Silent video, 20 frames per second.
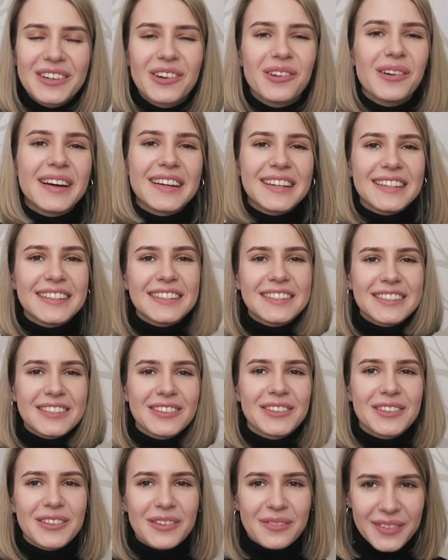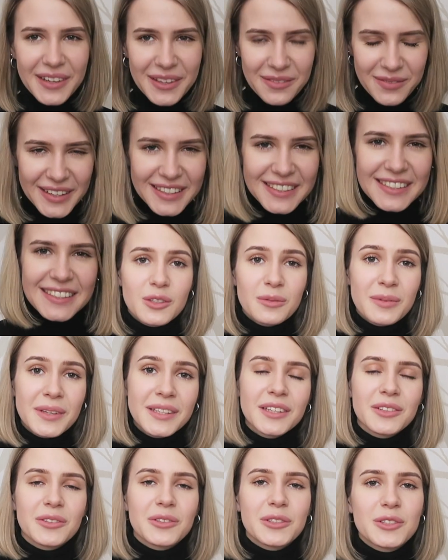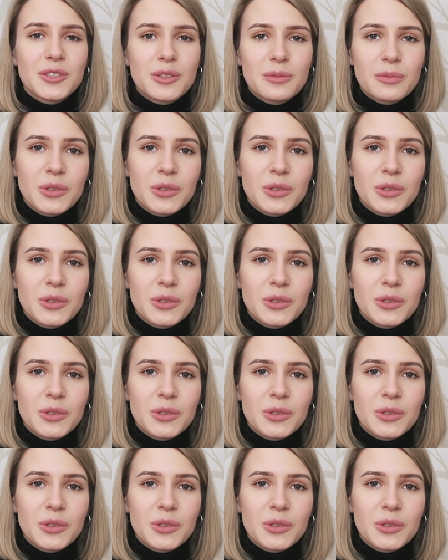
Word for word: 終わりにしようと思います全ての